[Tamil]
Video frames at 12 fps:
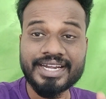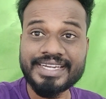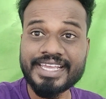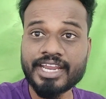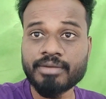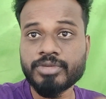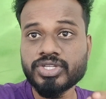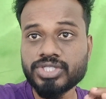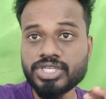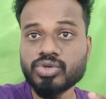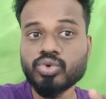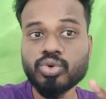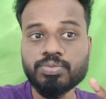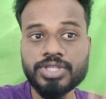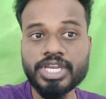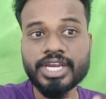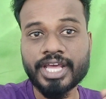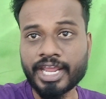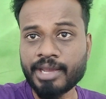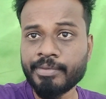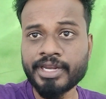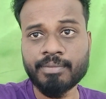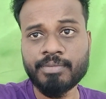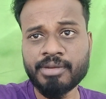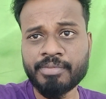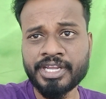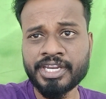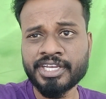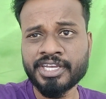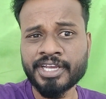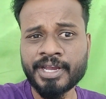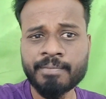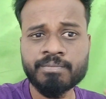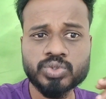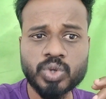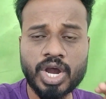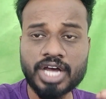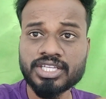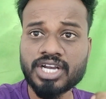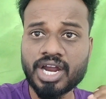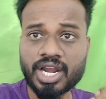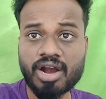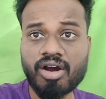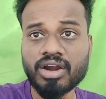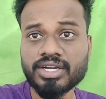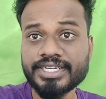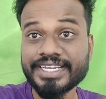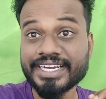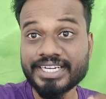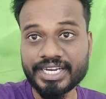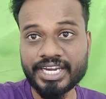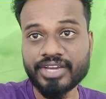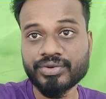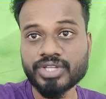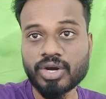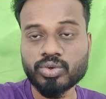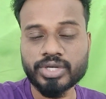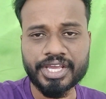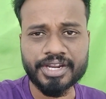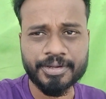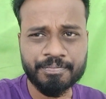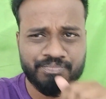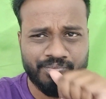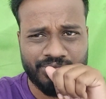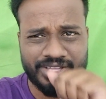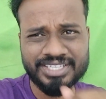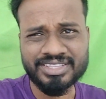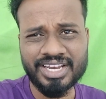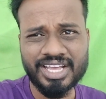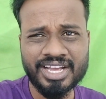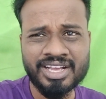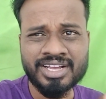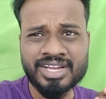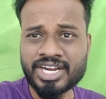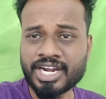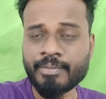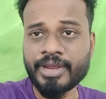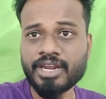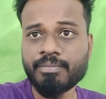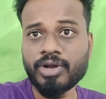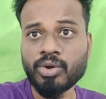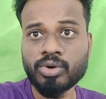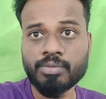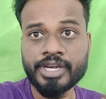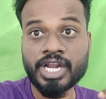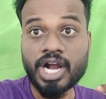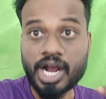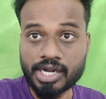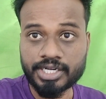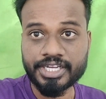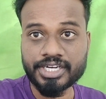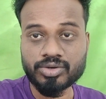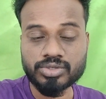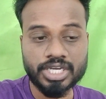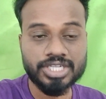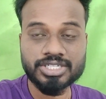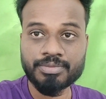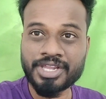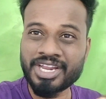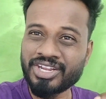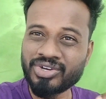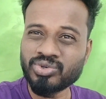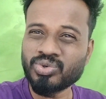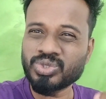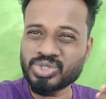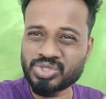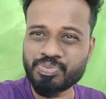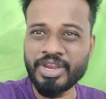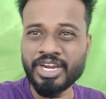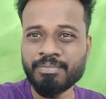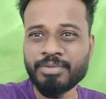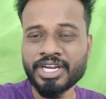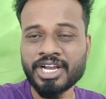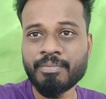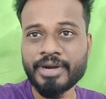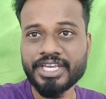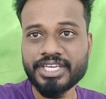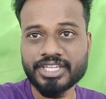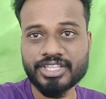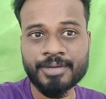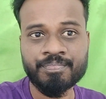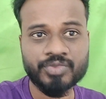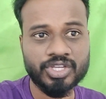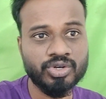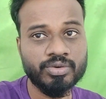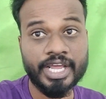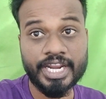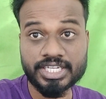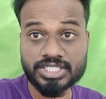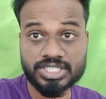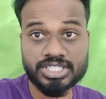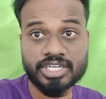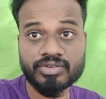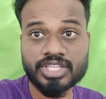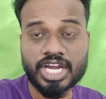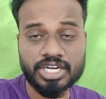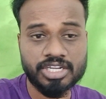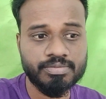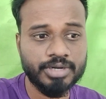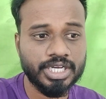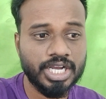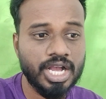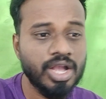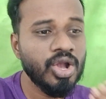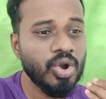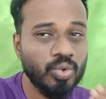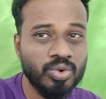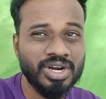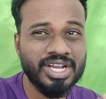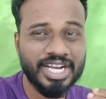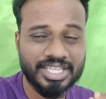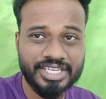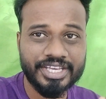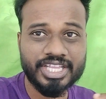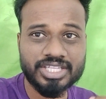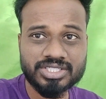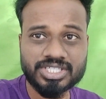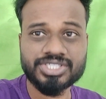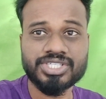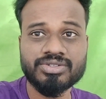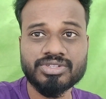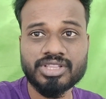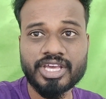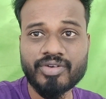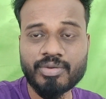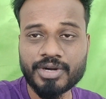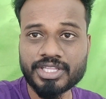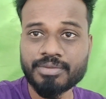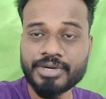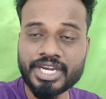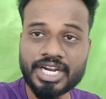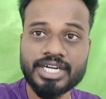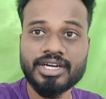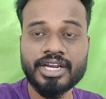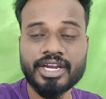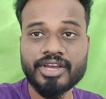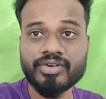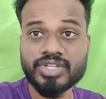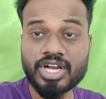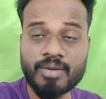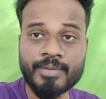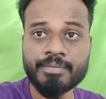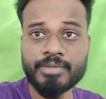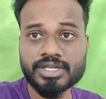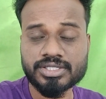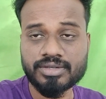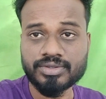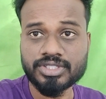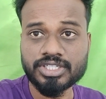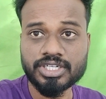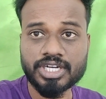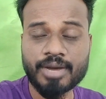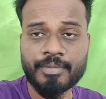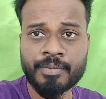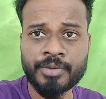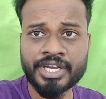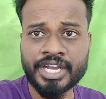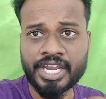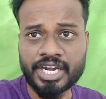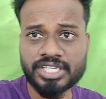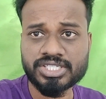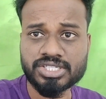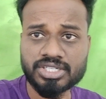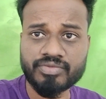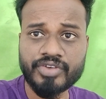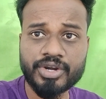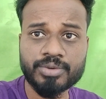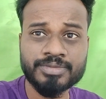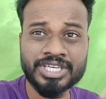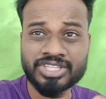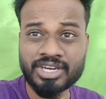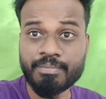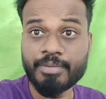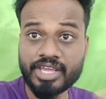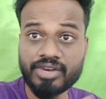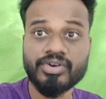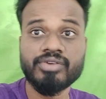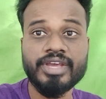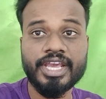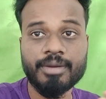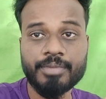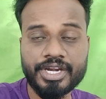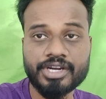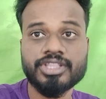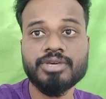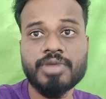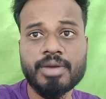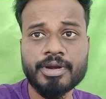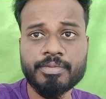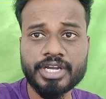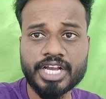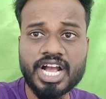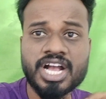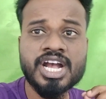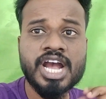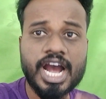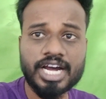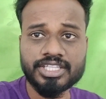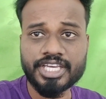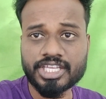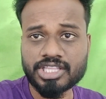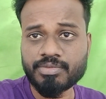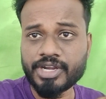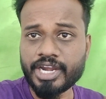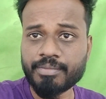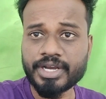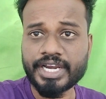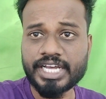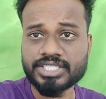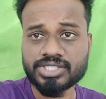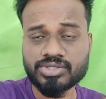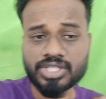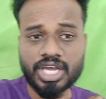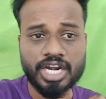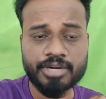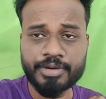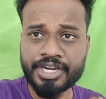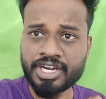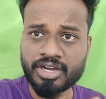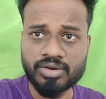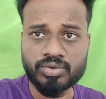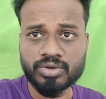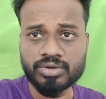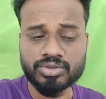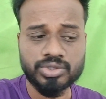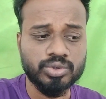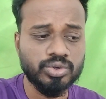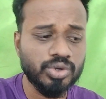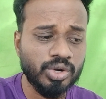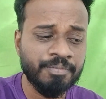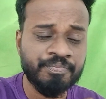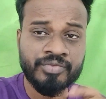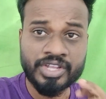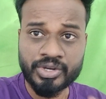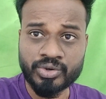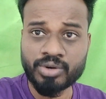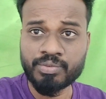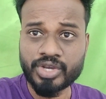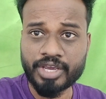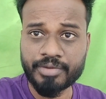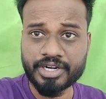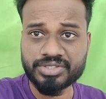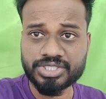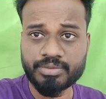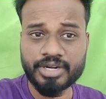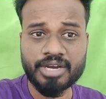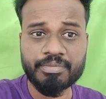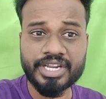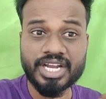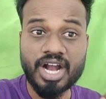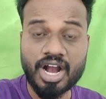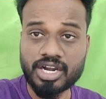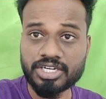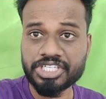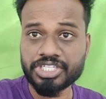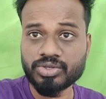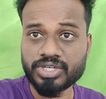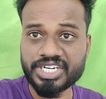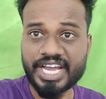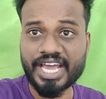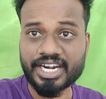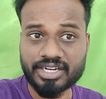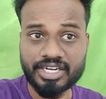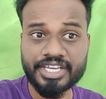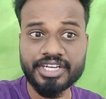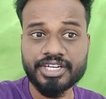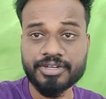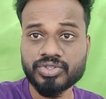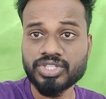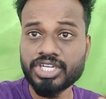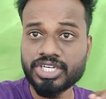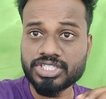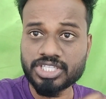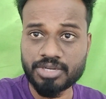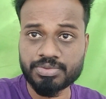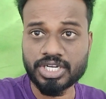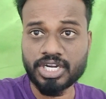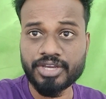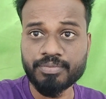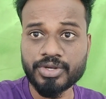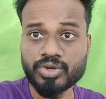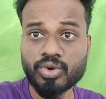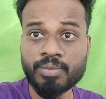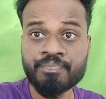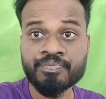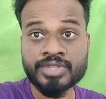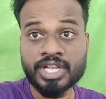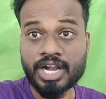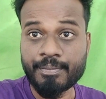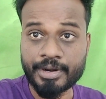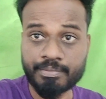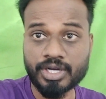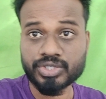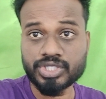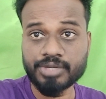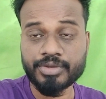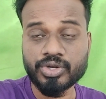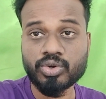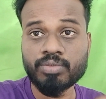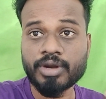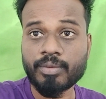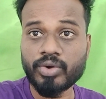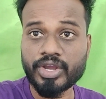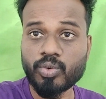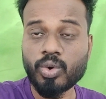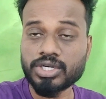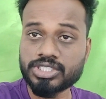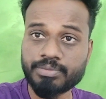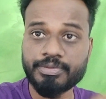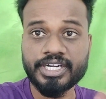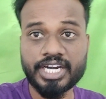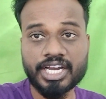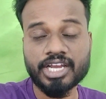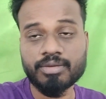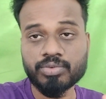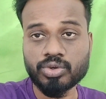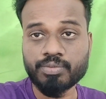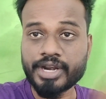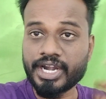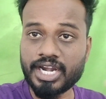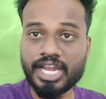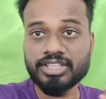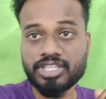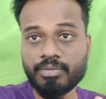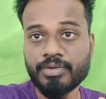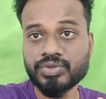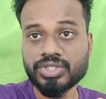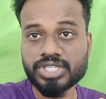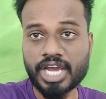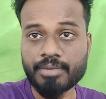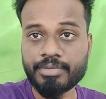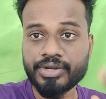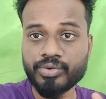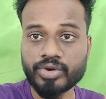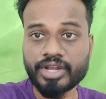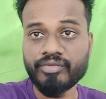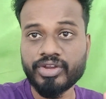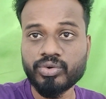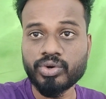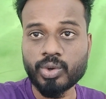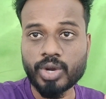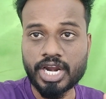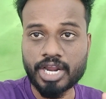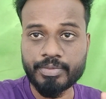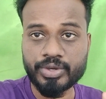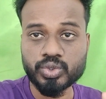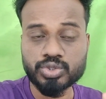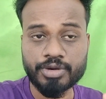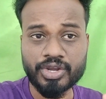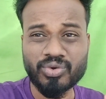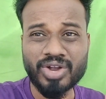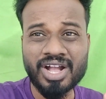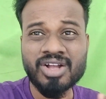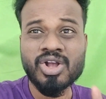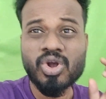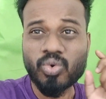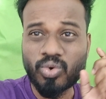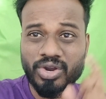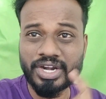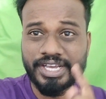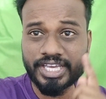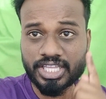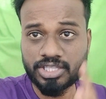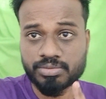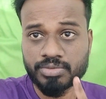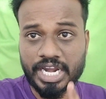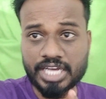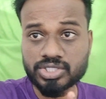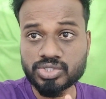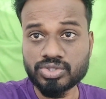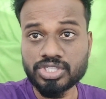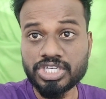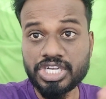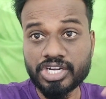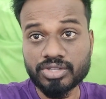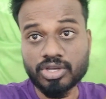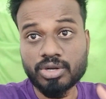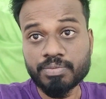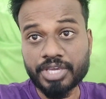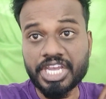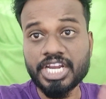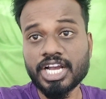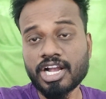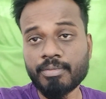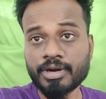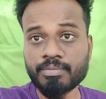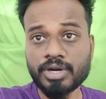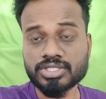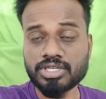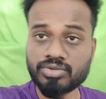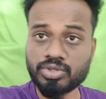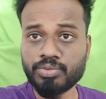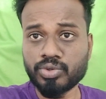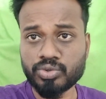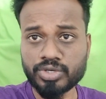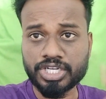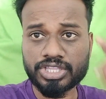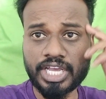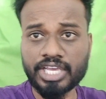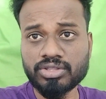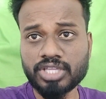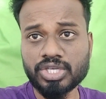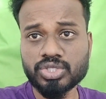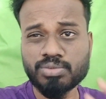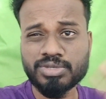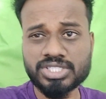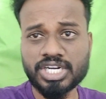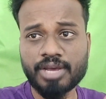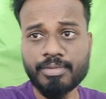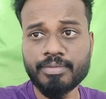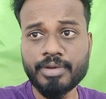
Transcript: டிஎன்பிசி குரூப் த்ரீ நிறைய பேர் அப்ளை பண்ணியிருக்கீங்க ஸோ அதுக்கான ஹால் டிக்கெட் இன்றைக்கி வந்து அவுட் ஆயிருக்கு இதில் நம்ம என்ன பார்க்கணும் அப்படின்னா ஹால் டிக்கெட் அவுட் ஆயிடுச்சு அப்படின்னா இன்னும் கொஞ்சம் ஸ்பீடப் பண்ணுங்கள் படிக்கிறத இன்னும் நிறைய செஷன் வந்து அட்டன் பண்ணுங்கள் உங்களுக்கு அதுக்கு ஏதாவது செஷன் வந்து தேவைப்படுது அப்படின்னா என்னை வந்து கமெண்ட் பாக்ஸில் வந்து கமெண்ட் பண்ணுங்கள் என்னென்ன செஷன் வேணும் எத்தனை பேர் வருவீங்க அப்படின்றதையும் கமெண்ட் பண்ணுங்கள் அதுக்கேற்ற மாதிரி நம்ம கிளாஸஸ் வந்து அலாட் பண்ணி நாங்கள் உங்களுக்கு வந்து கொடுக்குறோம் இன்னொரு முக்கியமான விஷயம் என்ன அப்படின்னா ஹால் டிக்கெட்டோட டேரக்ட் லிங்க் வந்து டிஸ்கிரிப்ஷன்லேயும் இருக்கும் கமெண்ட் பாக்ஸ்லையும் இருக்கும் நம்மளுடைய வாட்ஸ்அப் அண்ட் டெலகிராம் குரூப் எல்லாத்துலேயுமே வந்து ஷேர் பண்ணி விட்றேன் வேணுன்றவங்க எல்லாருமே யூஸ் பண்ணிக்கோங்க உங்களுக்கு ஏதாவது கிளாஸஸ் வந்து நீட் இருந்தாலும் கீழே கமெண்ட் பாக்ஸில் வந்து போட்டு விடுங்க தேங்க்யூ தேங்க்யூ ஸோ மச் டடா பை